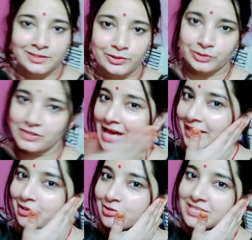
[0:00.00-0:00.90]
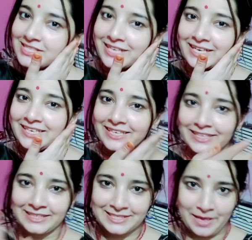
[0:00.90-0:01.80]
तो सारी कोशिश कर ली
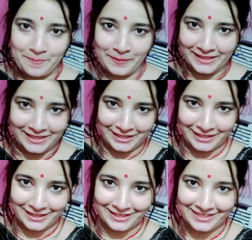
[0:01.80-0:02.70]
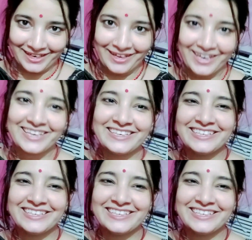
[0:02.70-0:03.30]
लेकिन इसका पानी नहीं निकल रहा है